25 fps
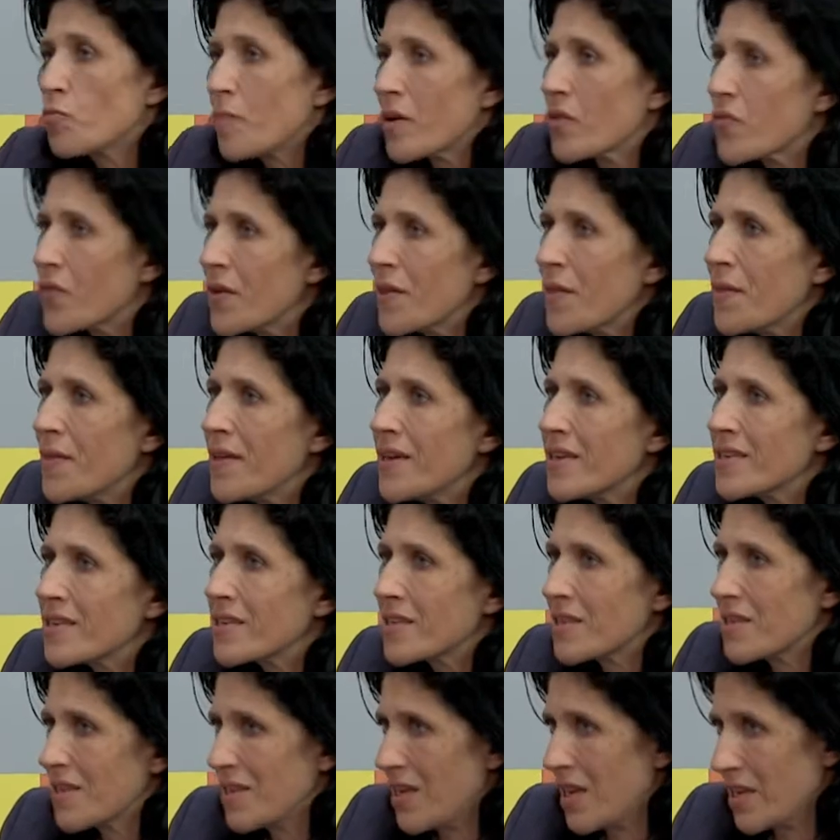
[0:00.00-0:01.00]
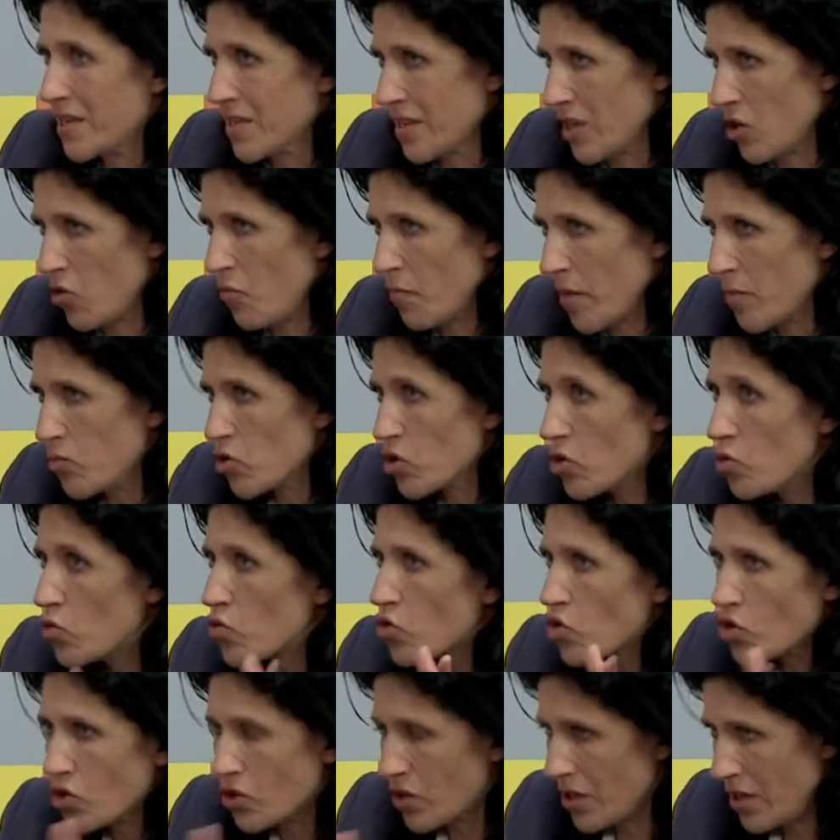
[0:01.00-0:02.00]
superficies, las que compramos
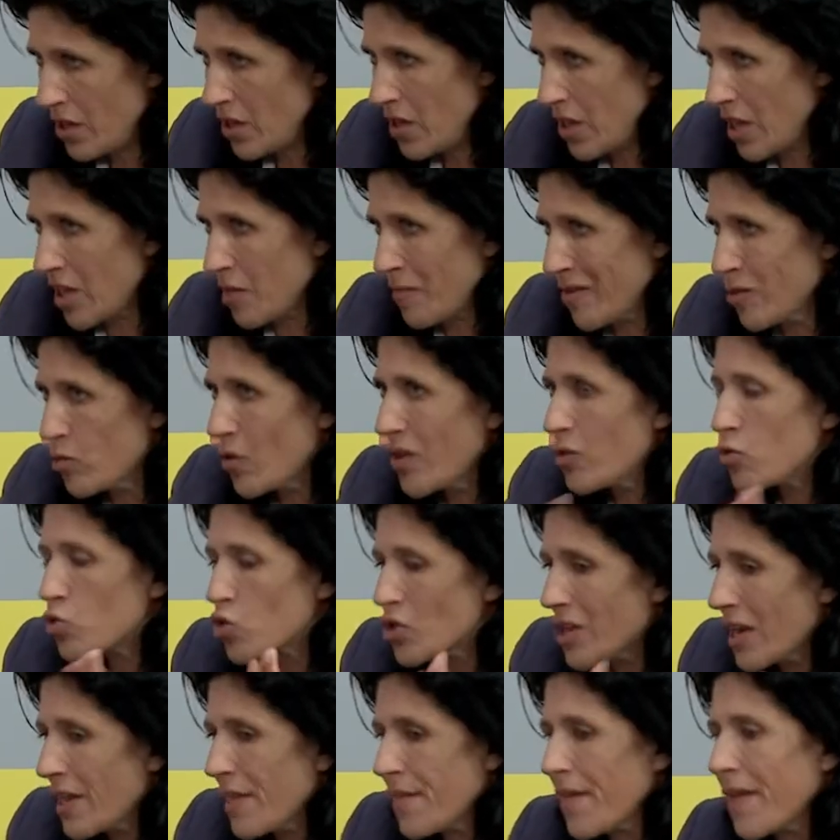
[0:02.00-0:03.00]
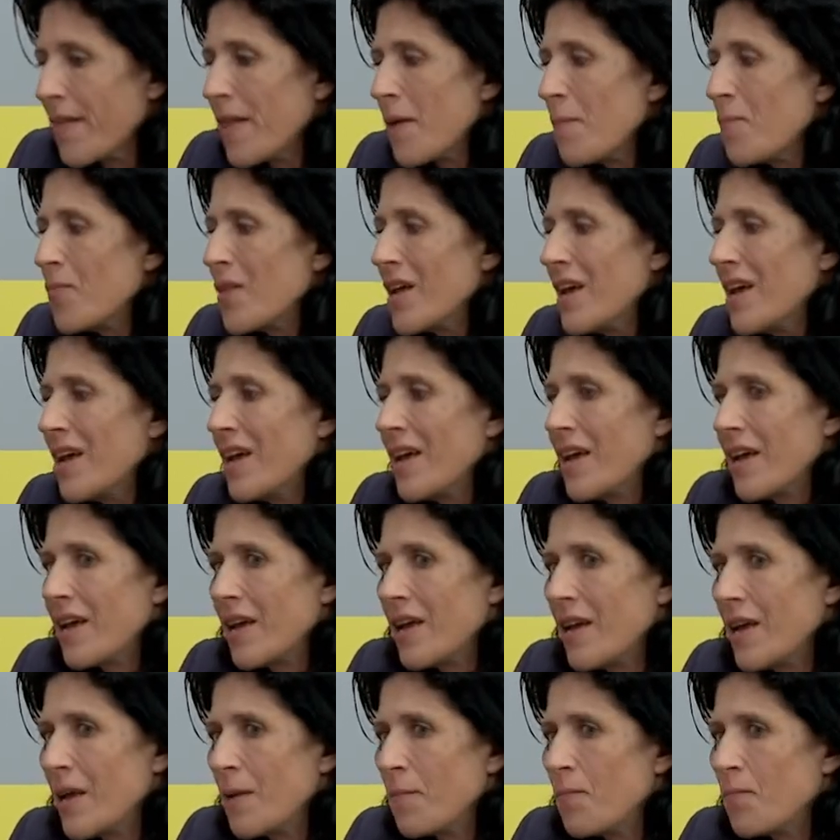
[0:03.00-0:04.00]
la verdura industrializada,
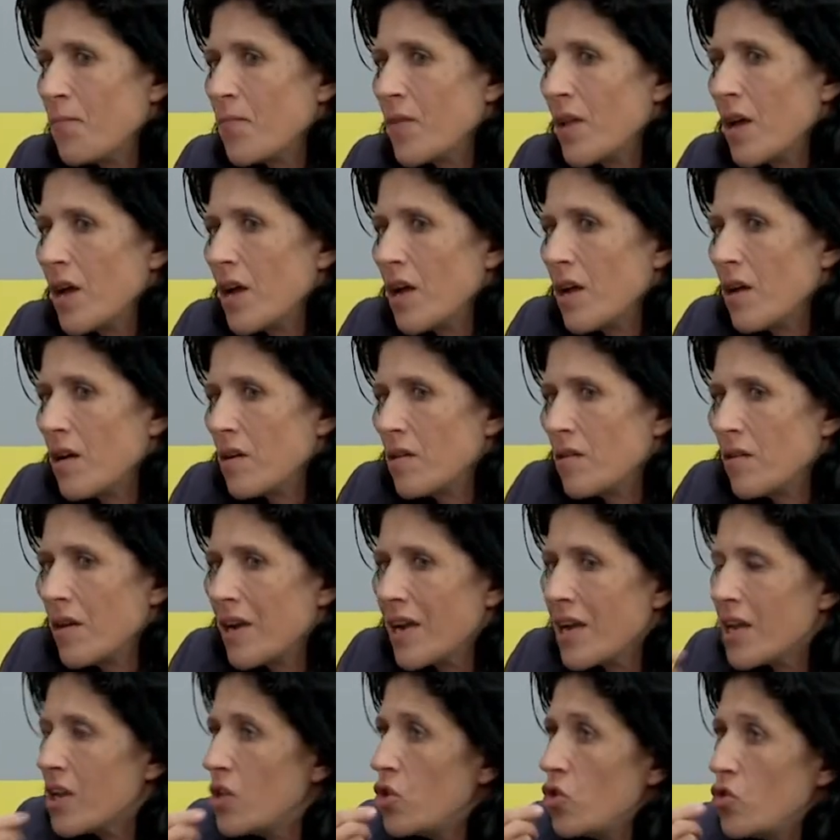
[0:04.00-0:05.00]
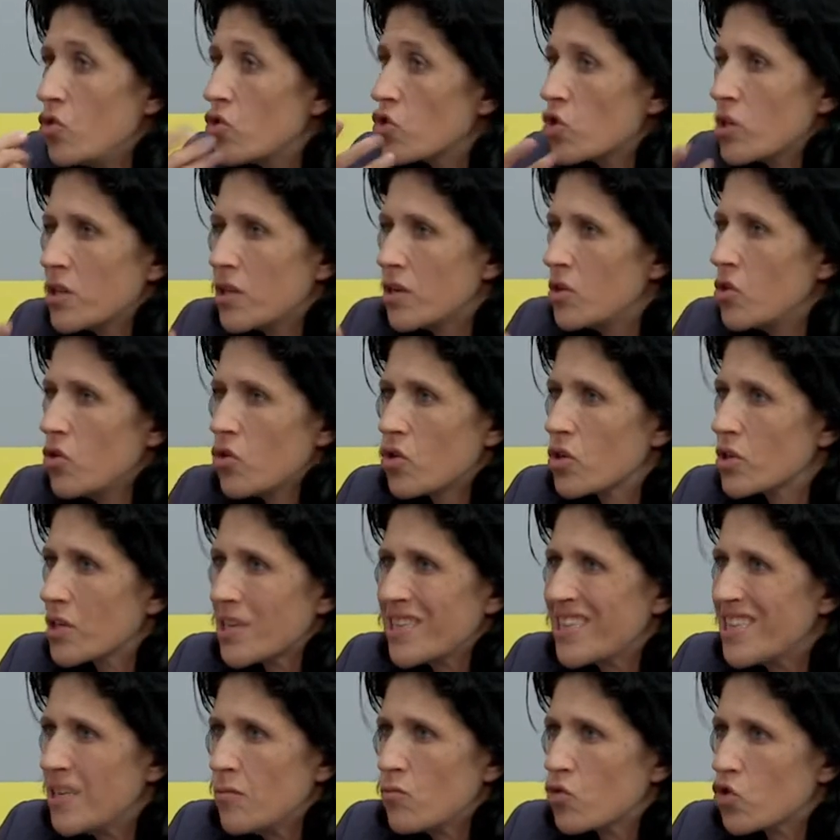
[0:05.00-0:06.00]
em, no,
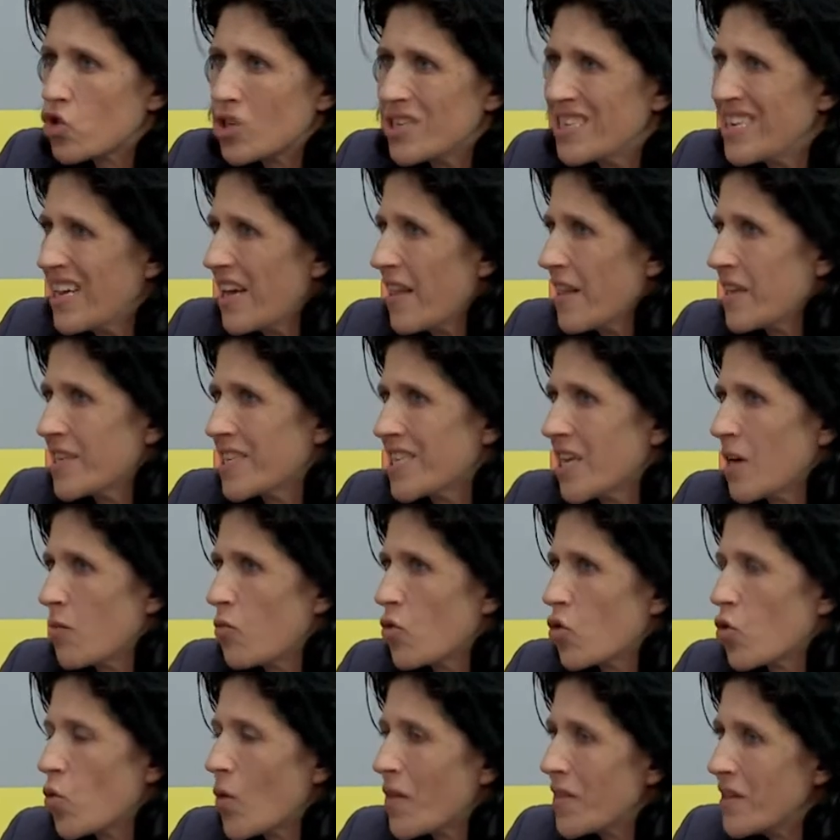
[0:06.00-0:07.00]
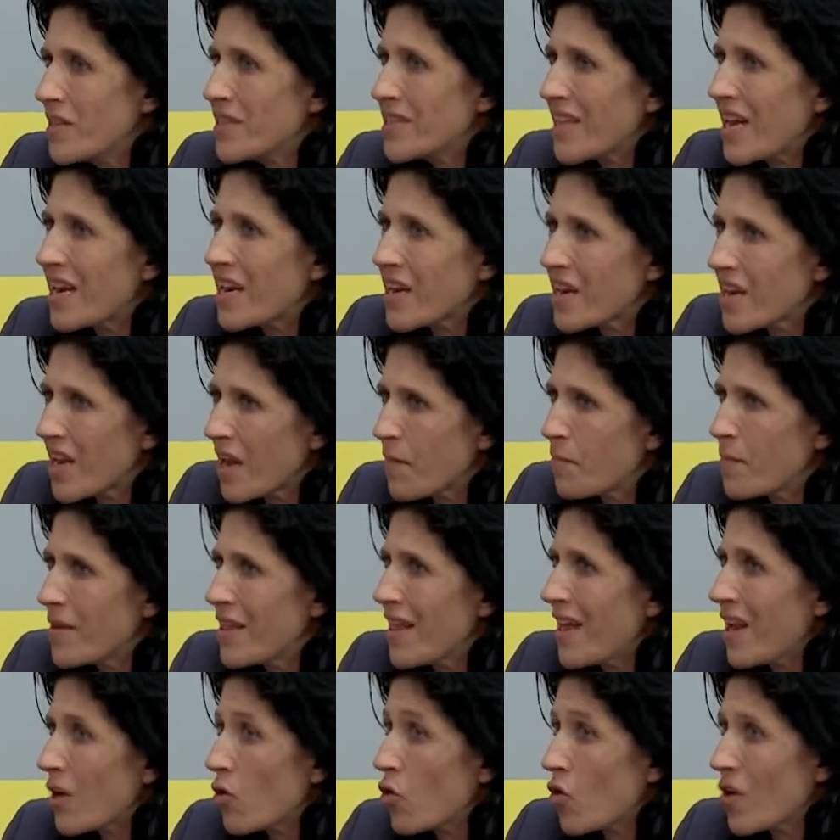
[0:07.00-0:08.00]
sentimos nada de sabor, lo hacen tan
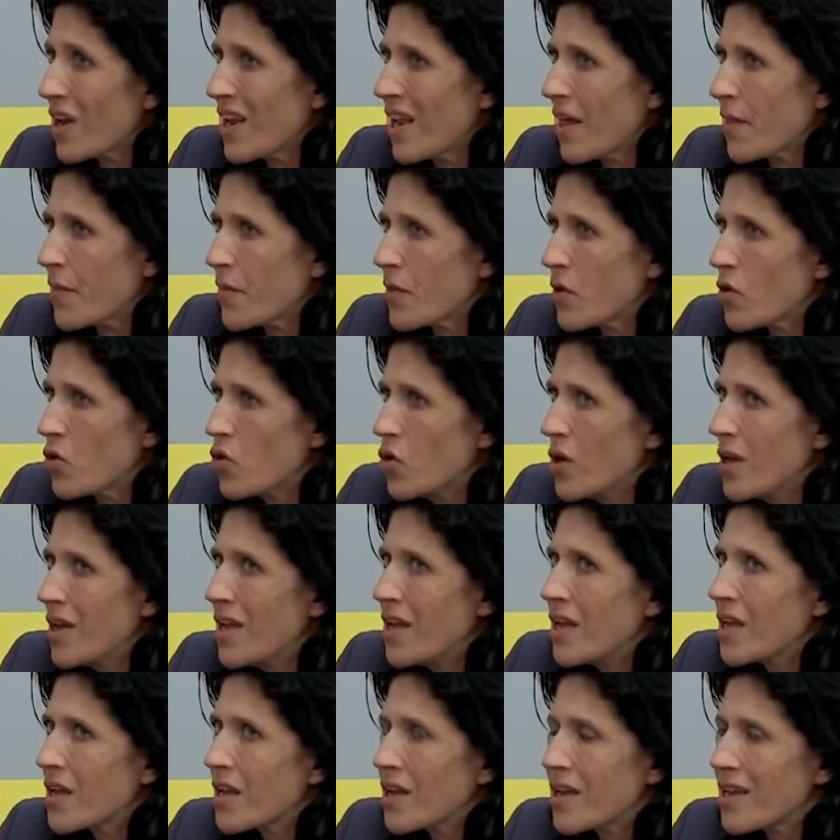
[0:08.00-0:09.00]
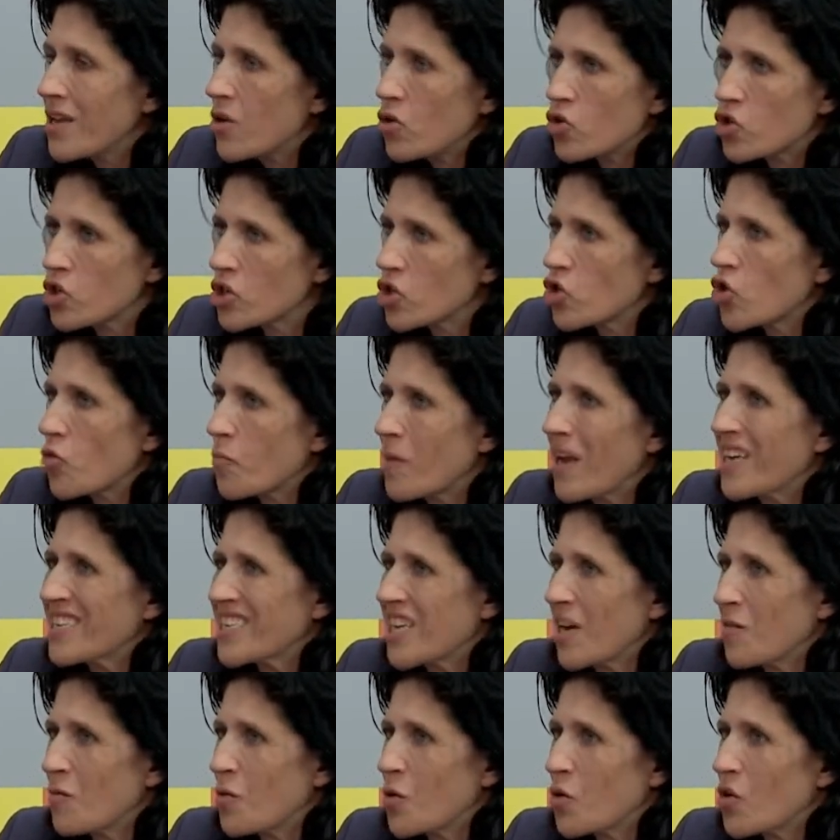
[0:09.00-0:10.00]
rápida la congelación que no se estropea el
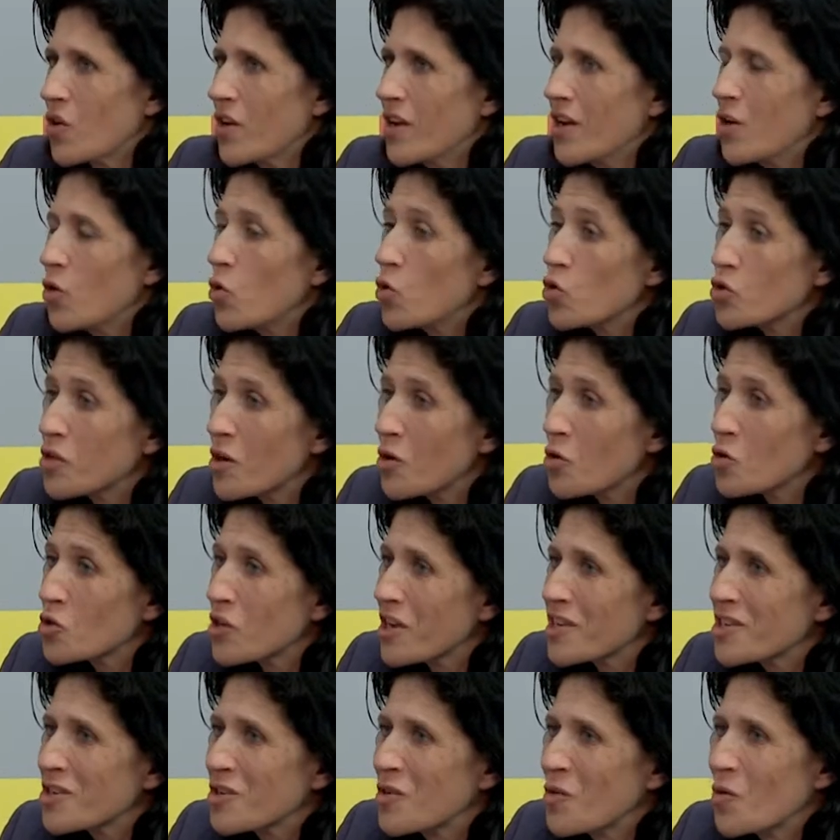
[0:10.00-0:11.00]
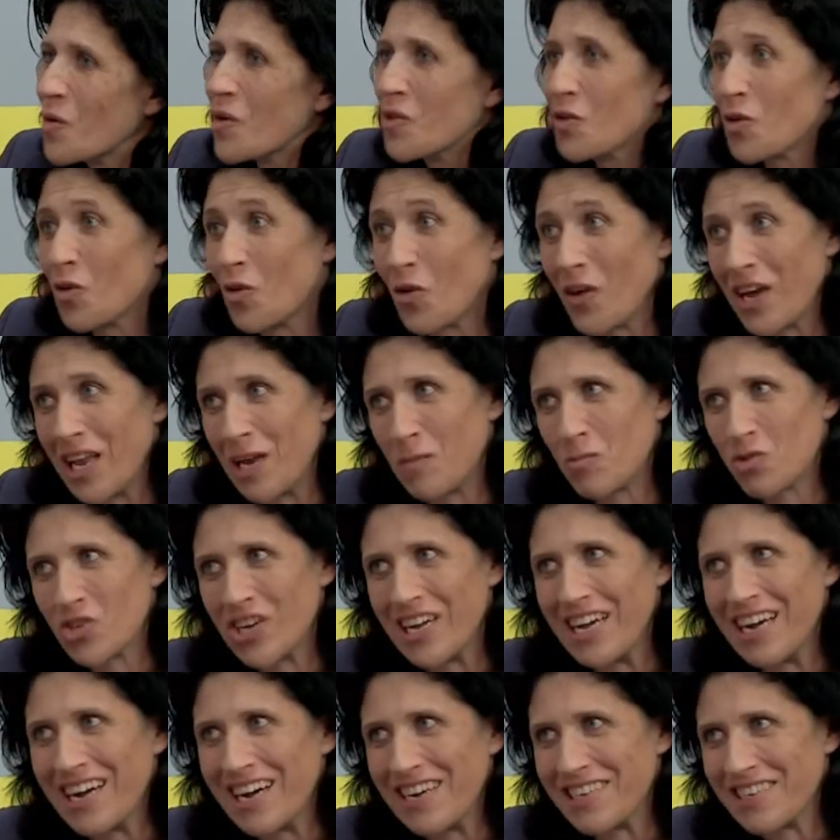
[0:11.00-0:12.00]
sabor. Otra cosa es cuando
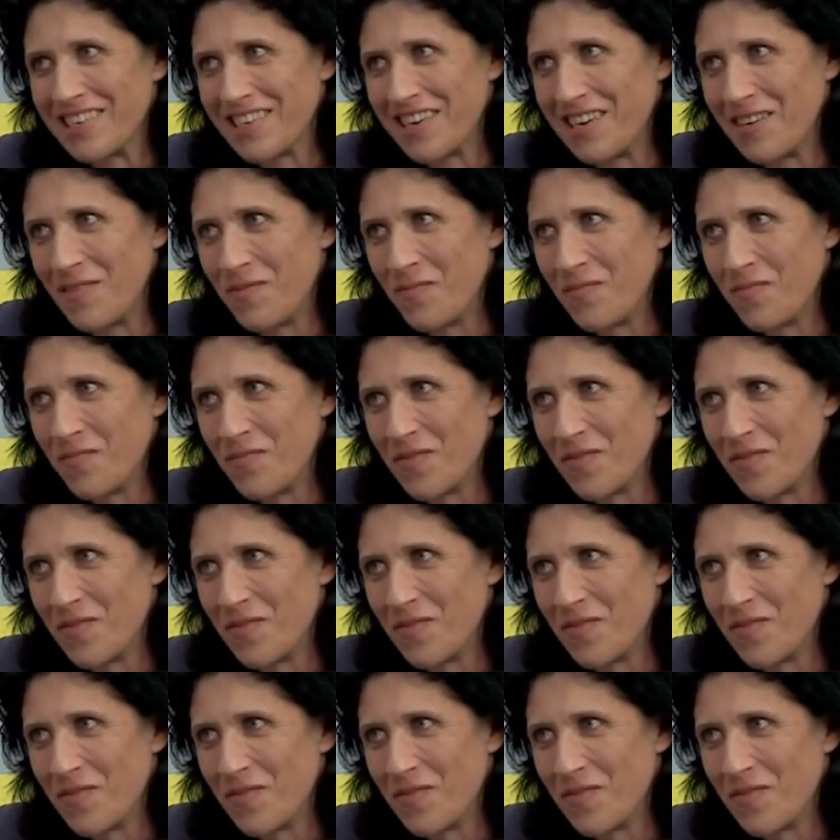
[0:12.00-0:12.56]
congelamos en casa.